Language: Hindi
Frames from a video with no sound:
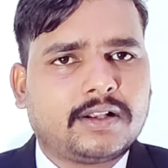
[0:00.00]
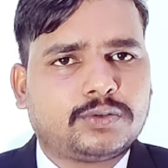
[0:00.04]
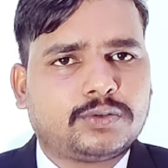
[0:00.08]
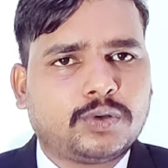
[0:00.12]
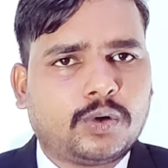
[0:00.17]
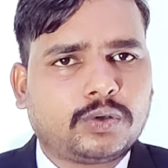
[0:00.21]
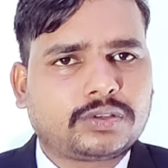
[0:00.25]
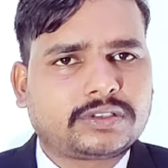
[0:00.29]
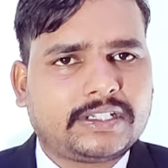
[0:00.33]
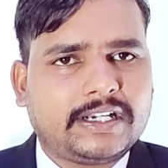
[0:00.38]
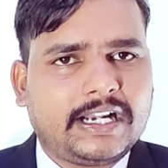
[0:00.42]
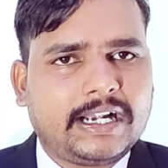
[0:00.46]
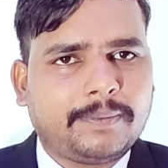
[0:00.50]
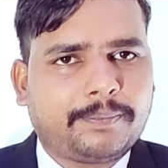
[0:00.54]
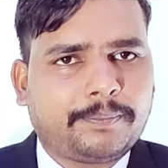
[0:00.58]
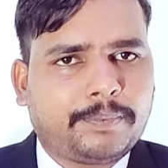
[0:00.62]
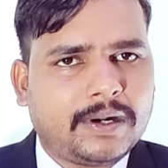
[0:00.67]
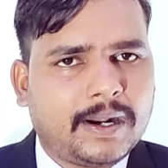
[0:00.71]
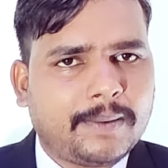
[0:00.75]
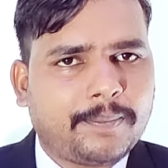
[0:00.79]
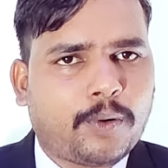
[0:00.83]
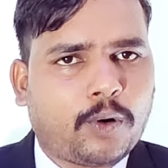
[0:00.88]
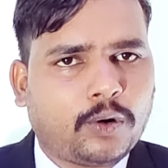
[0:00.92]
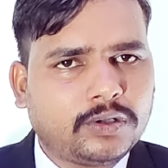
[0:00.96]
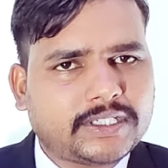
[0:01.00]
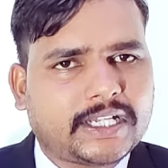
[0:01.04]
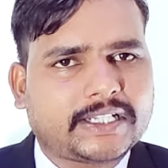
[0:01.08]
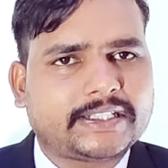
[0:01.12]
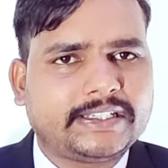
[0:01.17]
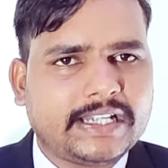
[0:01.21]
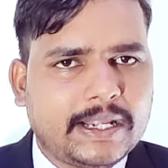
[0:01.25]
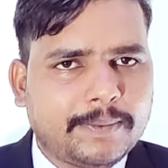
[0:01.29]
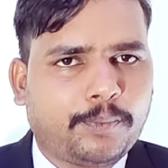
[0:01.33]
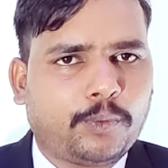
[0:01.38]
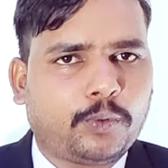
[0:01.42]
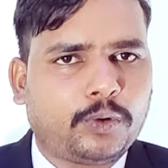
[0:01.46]
जो सीट फिलअप हो
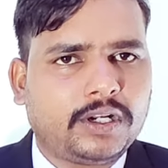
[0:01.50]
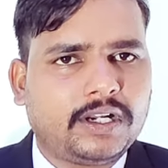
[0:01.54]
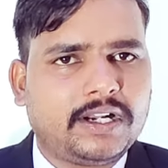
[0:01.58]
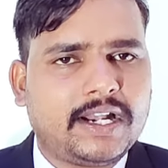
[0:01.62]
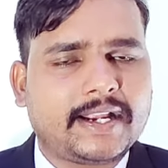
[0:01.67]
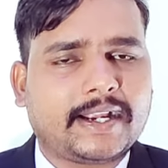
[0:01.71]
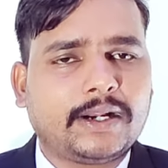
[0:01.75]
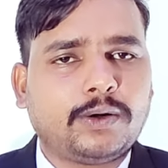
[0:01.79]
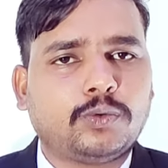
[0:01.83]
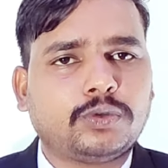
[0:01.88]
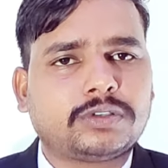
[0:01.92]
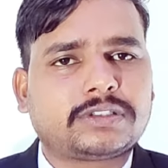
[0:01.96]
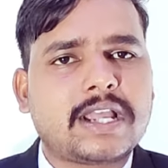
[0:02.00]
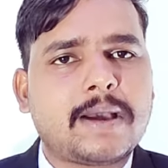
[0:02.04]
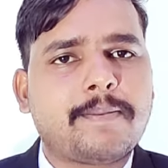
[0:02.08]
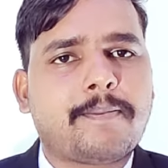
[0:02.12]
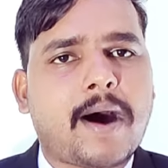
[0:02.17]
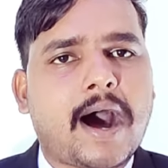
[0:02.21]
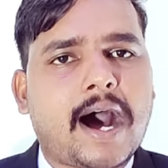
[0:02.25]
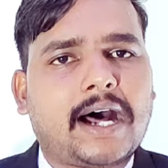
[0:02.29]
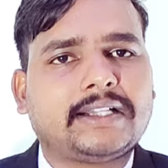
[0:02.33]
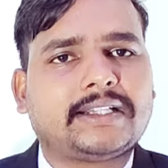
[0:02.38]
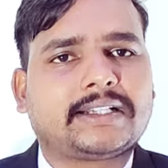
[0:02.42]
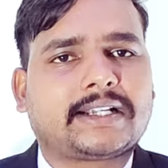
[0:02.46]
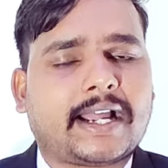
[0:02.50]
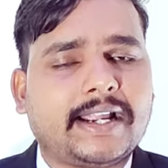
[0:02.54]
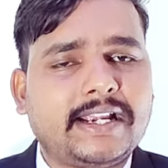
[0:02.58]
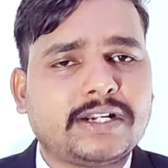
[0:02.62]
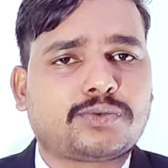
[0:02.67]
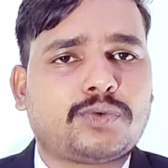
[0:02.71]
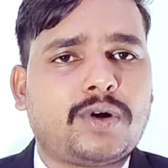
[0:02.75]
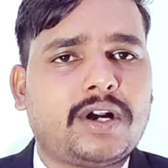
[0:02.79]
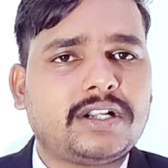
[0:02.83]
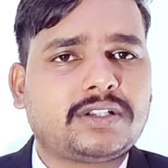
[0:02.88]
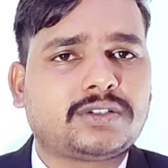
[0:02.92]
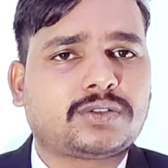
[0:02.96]
जाती है पूरी लेकिन उसके बाद कई
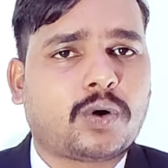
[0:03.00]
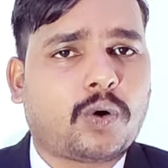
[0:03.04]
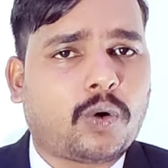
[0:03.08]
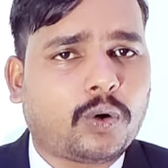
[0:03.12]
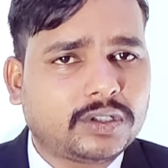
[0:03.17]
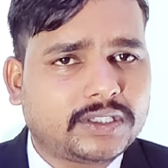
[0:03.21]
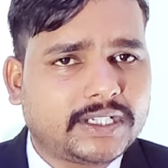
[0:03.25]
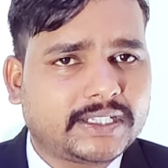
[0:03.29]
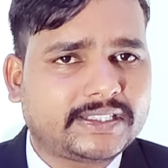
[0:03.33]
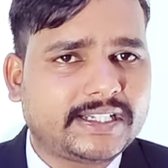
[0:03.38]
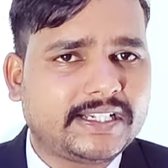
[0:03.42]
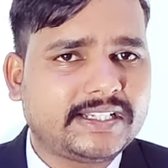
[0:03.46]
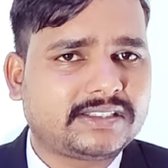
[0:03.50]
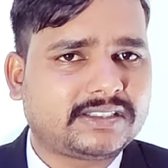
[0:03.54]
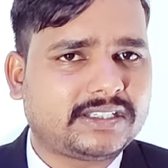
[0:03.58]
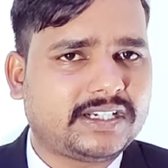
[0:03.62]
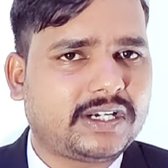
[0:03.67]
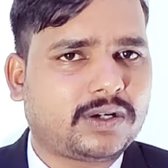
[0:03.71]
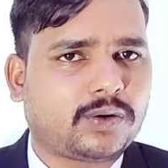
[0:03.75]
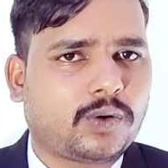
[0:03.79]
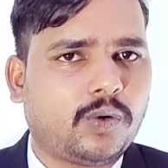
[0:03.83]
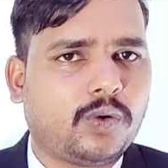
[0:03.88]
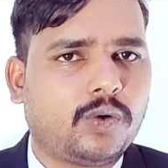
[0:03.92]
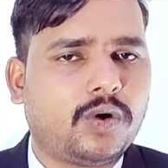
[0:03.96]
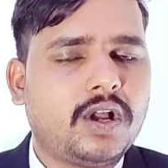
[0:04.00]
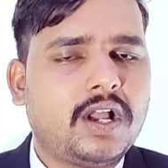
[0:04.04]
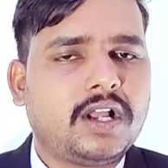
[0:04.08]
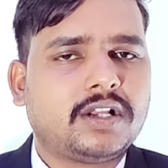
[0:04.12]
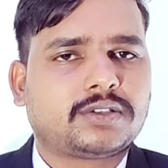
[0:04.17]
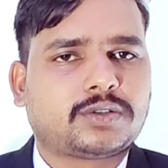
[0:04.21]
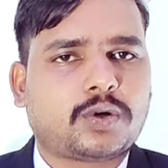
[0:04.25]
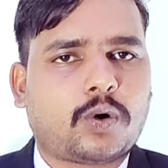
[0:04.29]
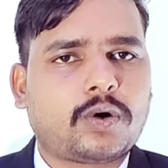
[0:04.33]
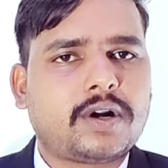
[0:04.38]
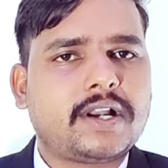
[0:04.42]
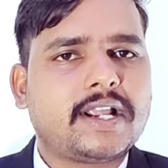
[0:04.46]
स्टूडेंट छोड़ देते हैं सीट को
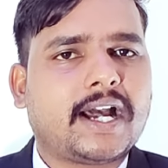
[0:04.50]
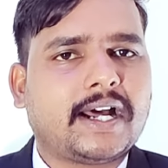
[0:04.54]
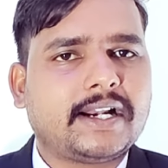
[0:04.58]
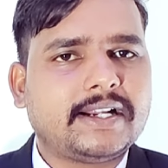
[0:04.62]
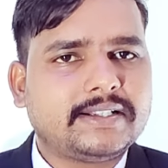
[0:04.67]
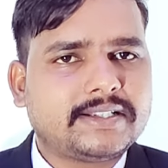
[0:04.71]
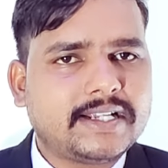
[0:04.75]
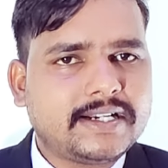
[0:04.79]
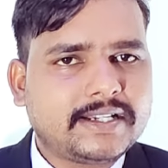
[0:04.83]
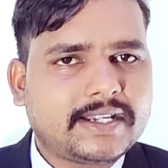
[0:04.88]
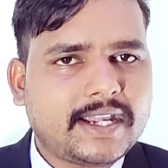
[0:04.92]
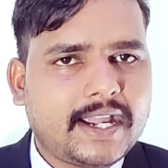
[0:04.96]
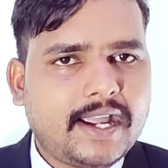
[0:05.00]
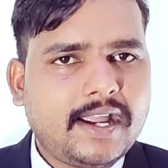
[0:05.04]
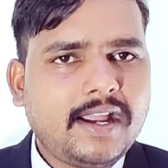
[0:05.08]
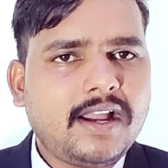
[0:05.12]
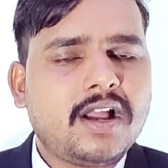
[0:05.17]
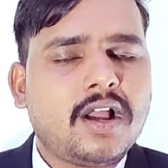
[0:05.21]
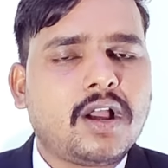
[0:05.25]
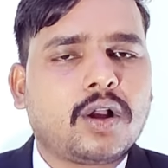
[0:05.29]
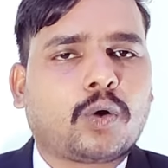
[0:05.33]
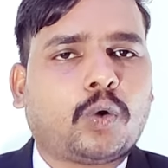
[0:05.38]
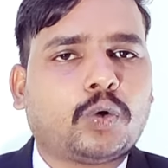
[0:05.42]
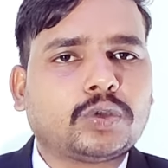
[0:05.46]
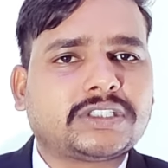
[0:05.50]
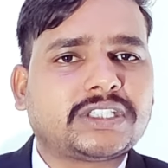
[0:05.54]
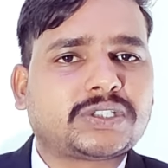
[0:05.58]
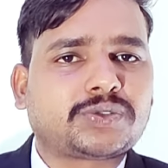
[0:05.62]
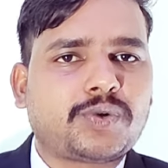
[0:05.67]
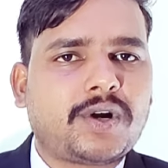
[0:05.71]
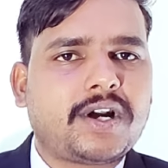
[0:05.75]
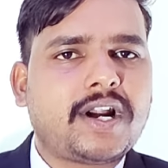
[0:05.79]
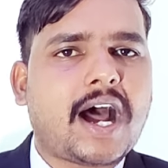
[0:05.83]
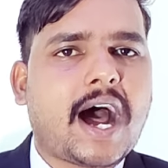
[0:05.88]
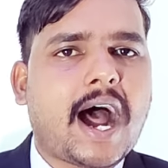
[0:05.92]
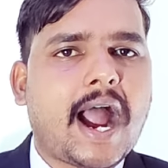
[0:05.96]
छोड़ने का रीज़न क्या है कुछ
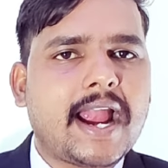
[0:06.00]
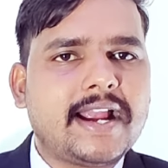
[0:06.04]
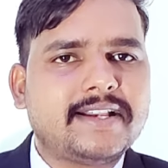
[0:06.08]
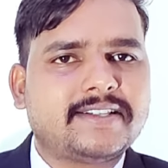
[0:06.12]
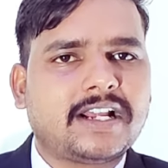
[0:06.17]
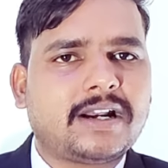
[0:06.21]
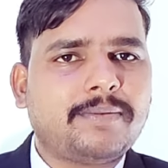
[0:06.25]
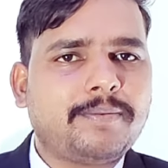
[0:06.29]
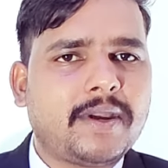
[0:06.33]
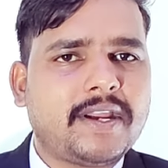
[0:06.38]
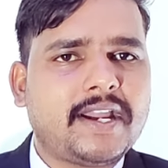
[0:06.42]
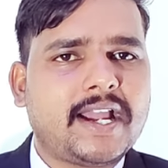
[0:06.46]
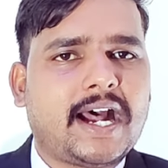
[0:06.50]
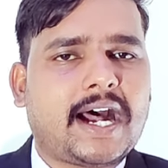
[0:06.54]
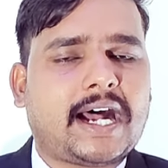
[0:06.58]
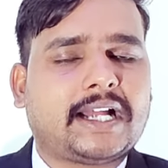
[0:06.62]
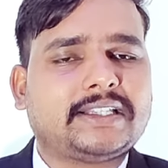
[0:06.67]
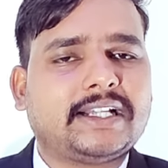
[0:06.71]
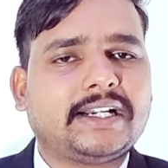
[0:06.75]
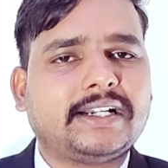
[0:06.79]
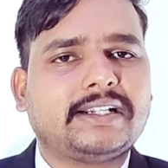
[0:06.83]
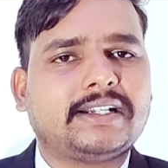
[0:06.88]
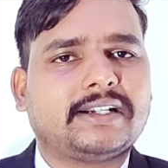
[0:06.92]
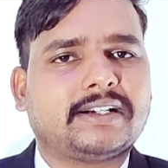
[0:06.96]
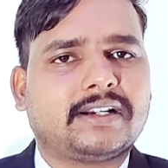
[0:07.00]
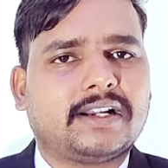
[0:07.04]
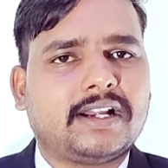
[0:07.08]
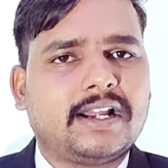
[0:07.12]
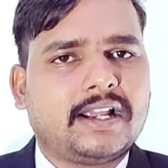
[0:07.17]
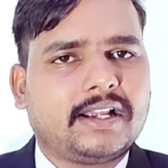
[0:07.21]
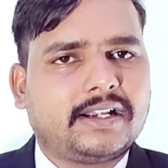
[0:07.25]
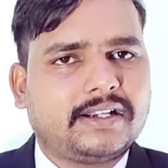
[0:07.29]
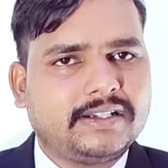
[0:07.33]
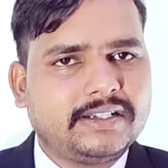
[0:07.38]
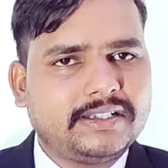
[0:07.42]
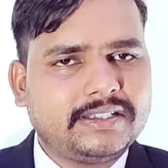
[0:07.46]
स्टूडेंट आइजर में या अदर
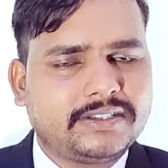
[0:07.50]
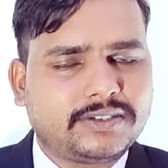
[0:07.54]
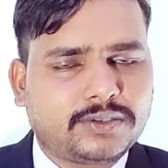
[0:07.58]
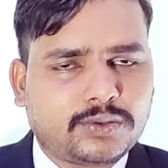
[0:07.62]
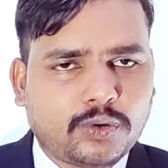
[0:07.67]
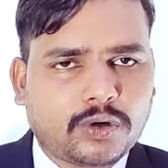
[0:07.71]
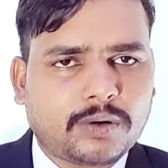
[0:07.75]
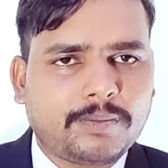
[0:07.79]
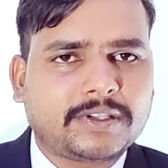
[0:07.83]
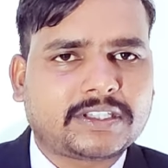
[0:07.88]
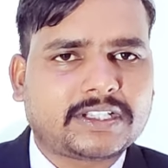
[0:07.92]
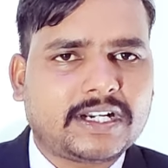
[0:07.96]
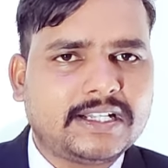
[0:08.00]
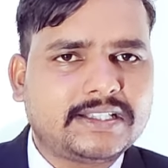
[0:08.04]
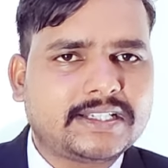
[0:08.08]
इंस्टीट्यूट में